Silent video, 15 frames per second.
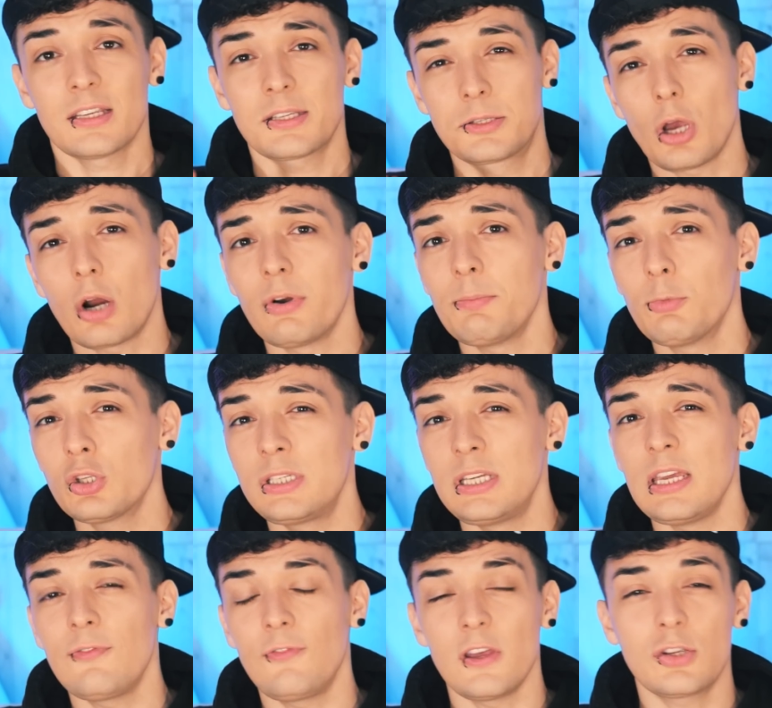Das
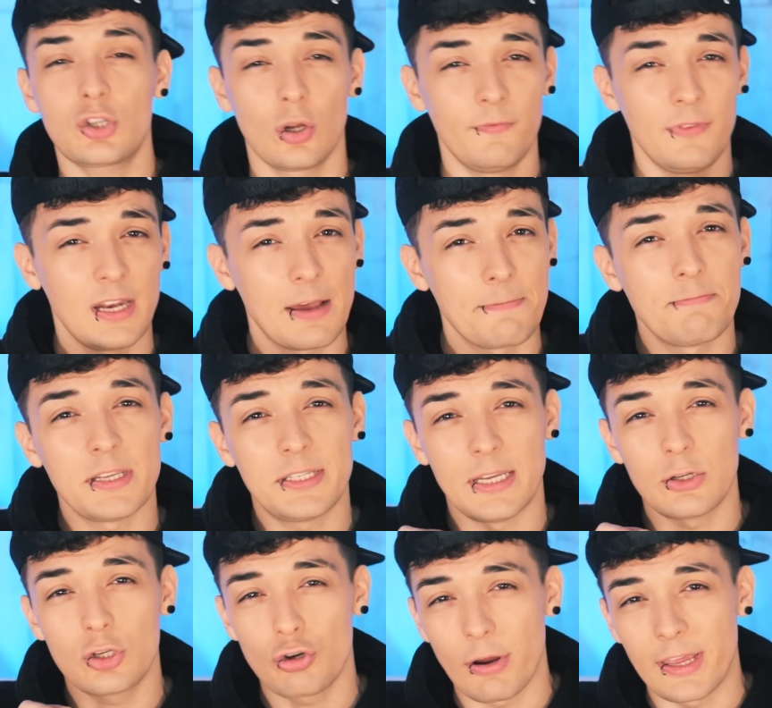Story-Motiv ist schon wieder ein
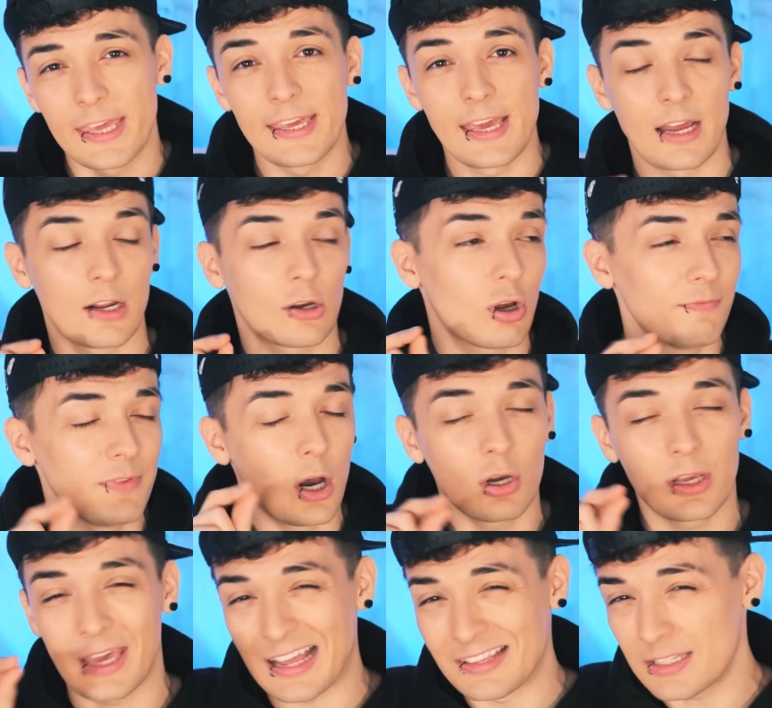bisschen trickiger. Da kommen wir
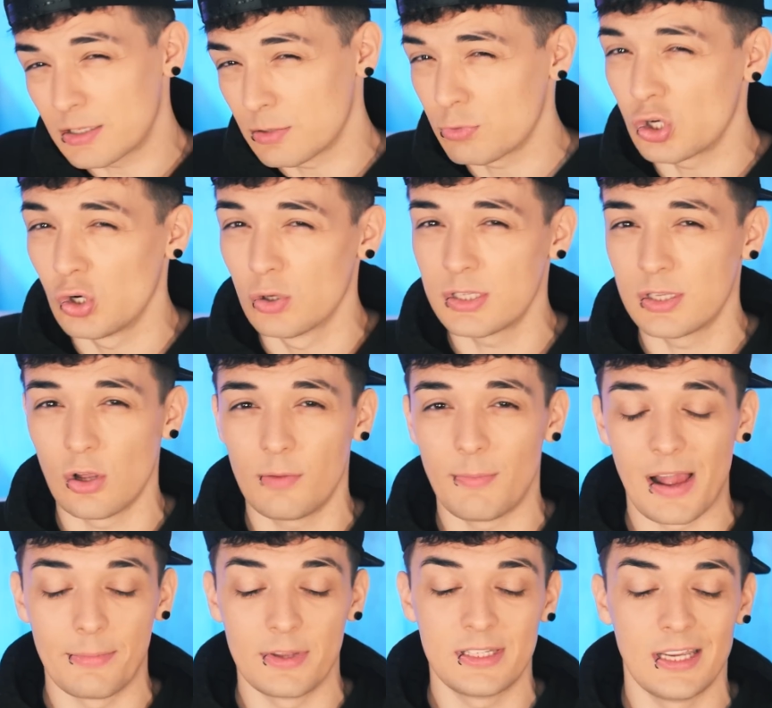auch ganz zum Schluss
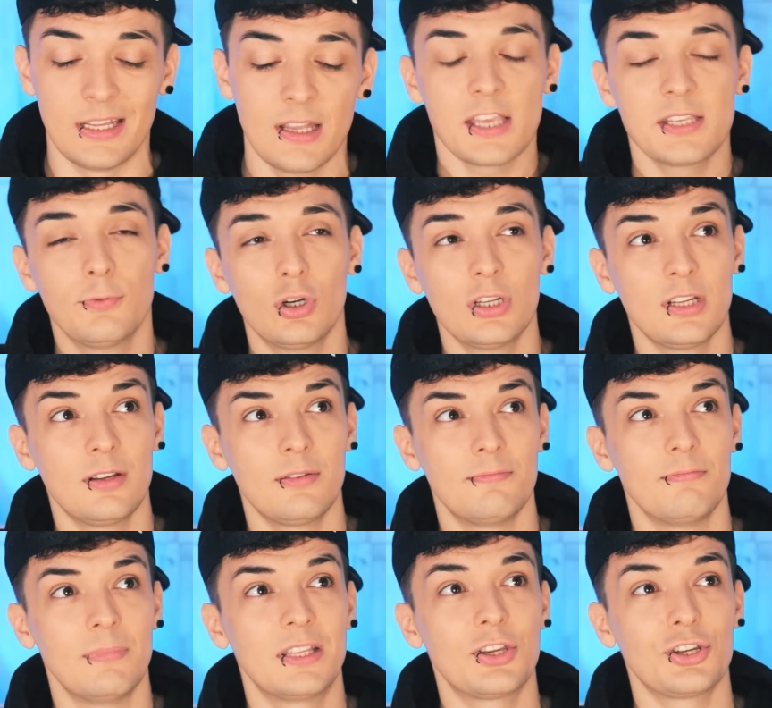nochmal mit hin. Es wurde
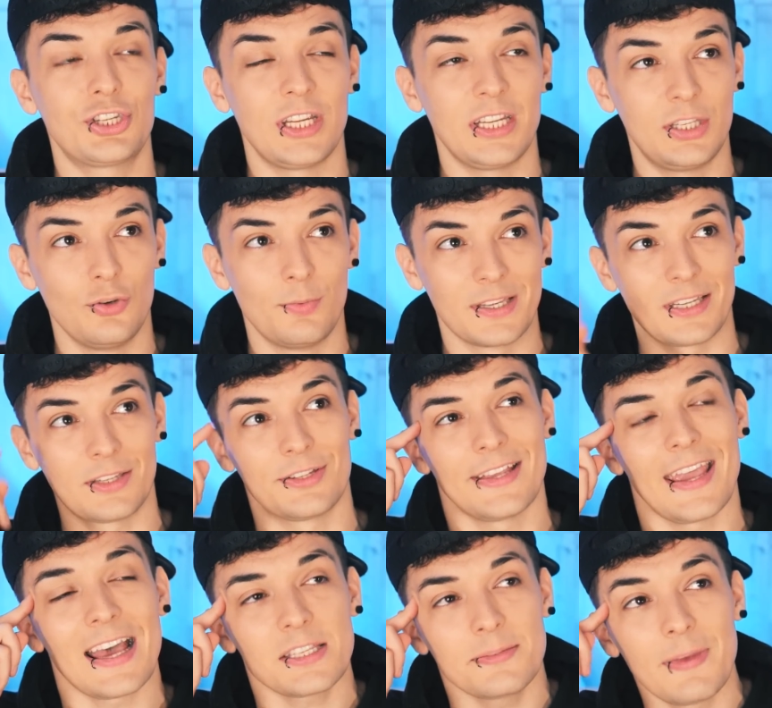mit Geschichte übersetzt und
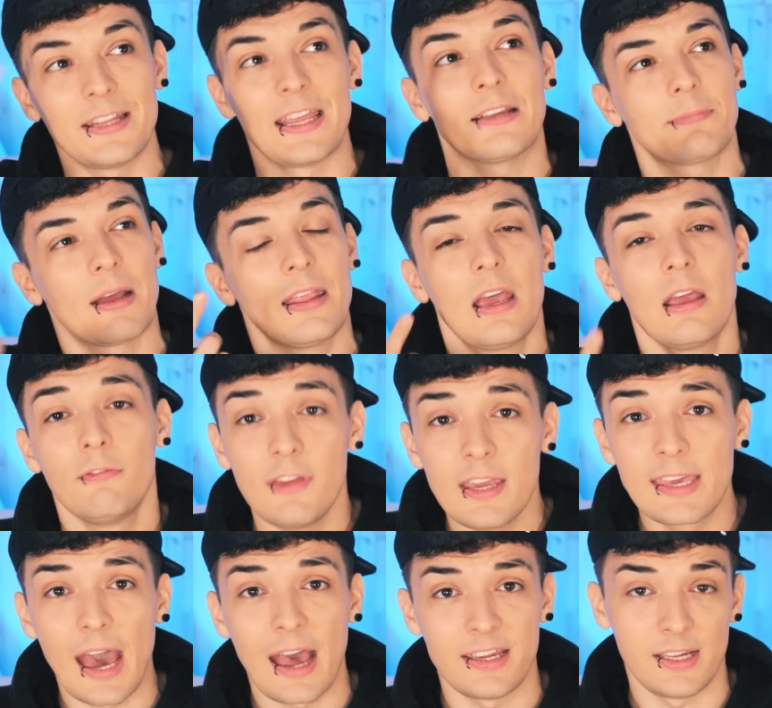erstmal denkt man, wie
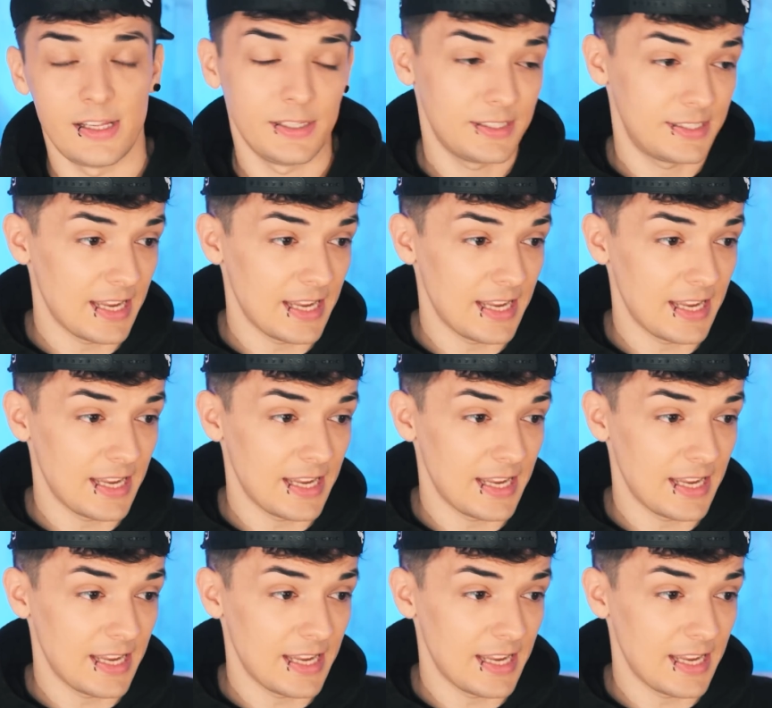geil.